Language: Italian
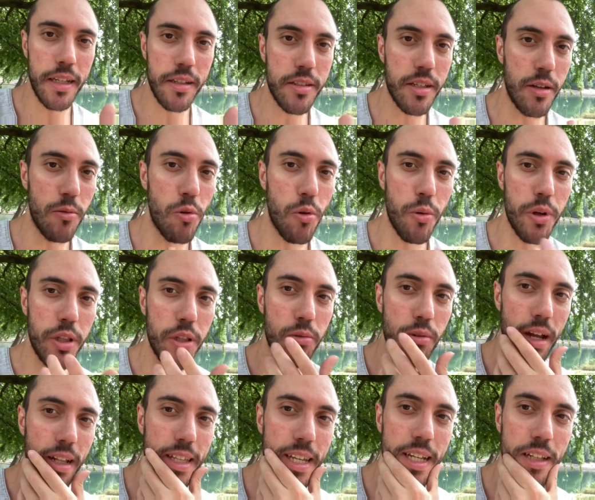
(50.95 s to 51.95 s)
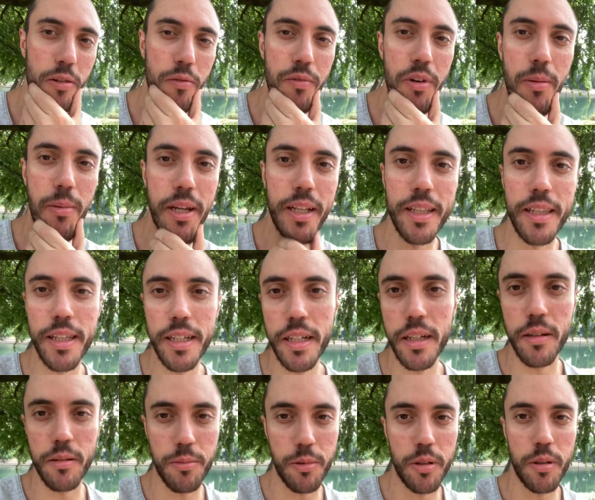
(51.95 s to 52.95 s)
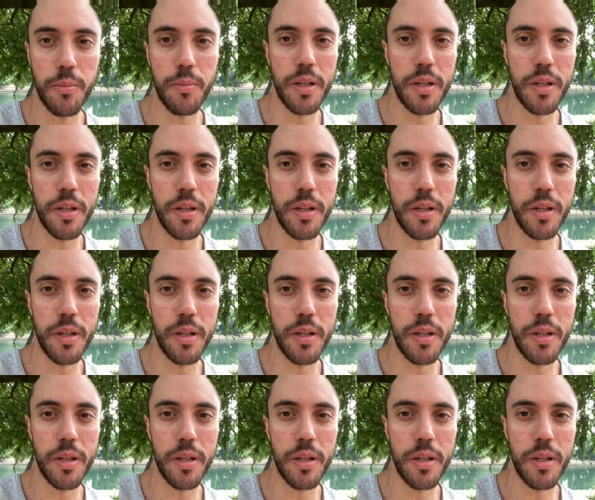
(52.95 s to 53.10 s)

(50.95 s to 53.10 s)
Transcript: seguo quindi una dieta ovviamente eh,